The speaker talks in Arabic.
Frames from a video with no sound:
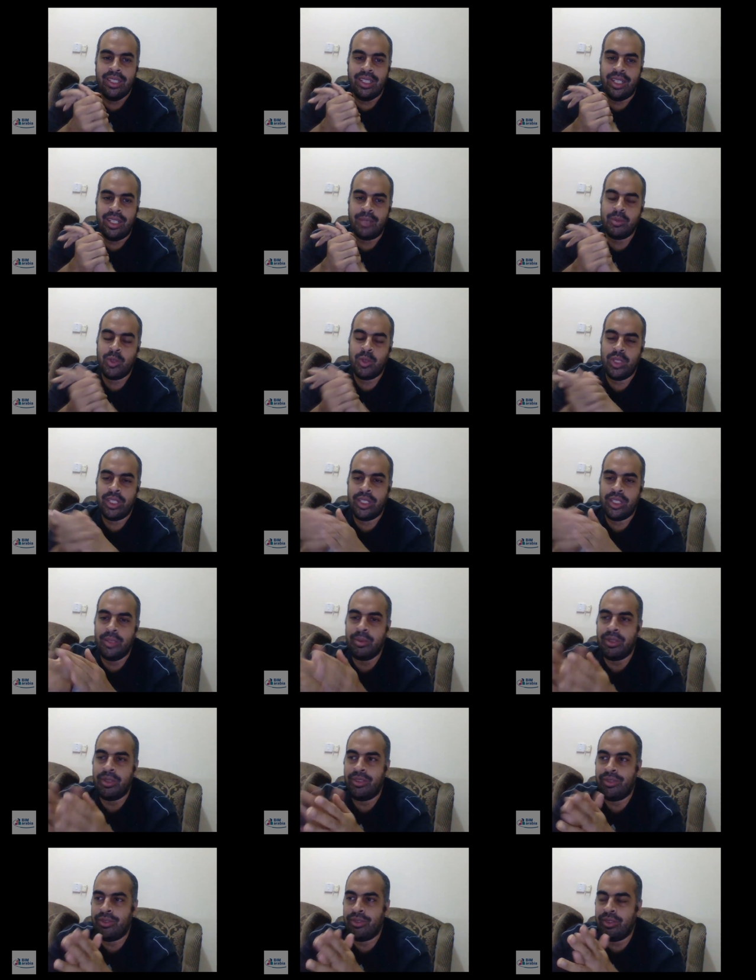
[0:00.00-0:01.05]
الحمد لله
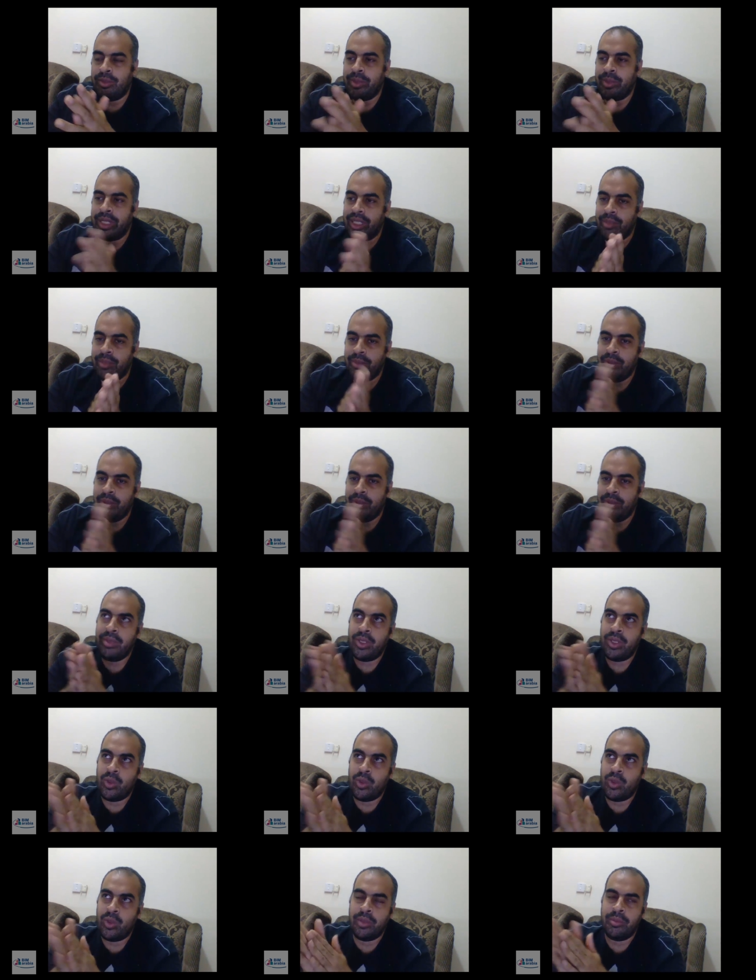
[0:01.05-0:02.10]
خبرة في مجال
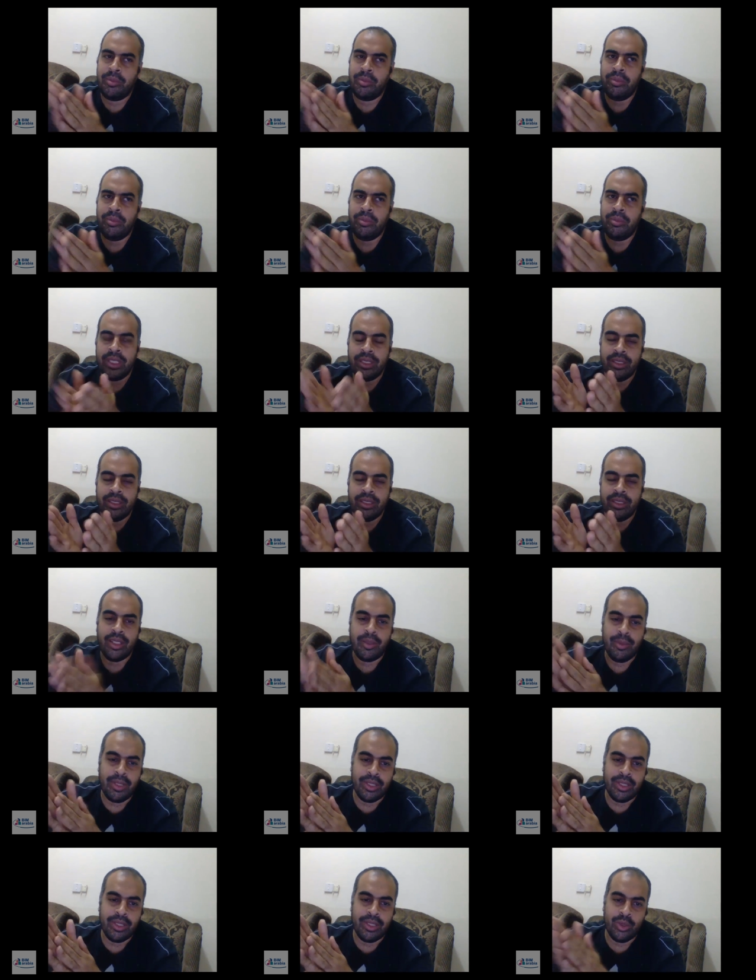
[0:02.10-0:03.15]
بيم قرب من
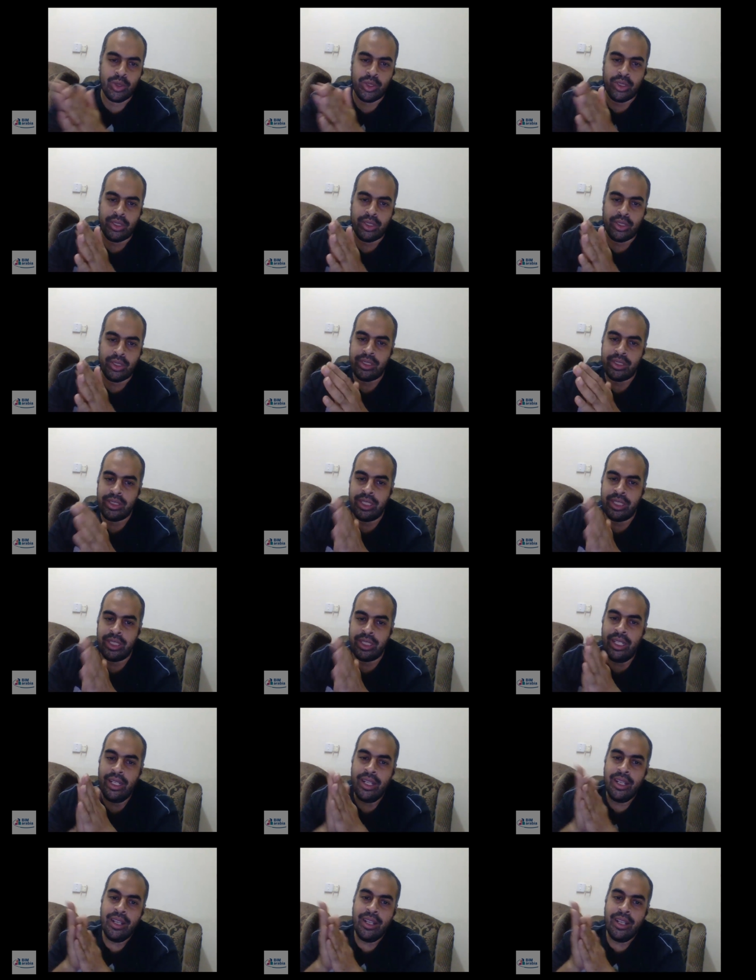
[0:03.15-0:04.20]
14 سنة